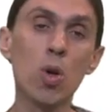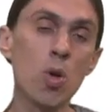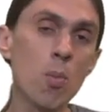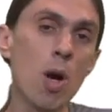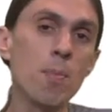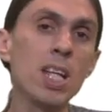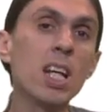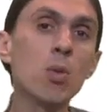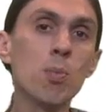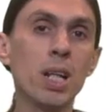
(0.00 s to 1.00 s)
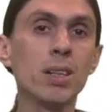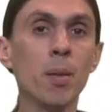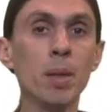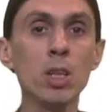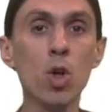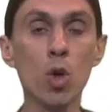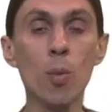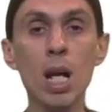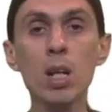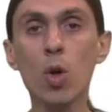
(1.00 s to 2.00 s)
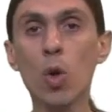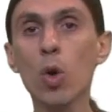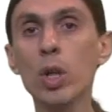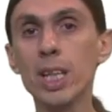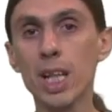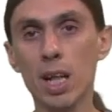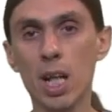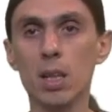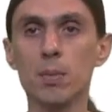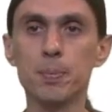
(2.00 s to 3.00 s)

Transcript: cómo aplicar un planteamiento global o integral.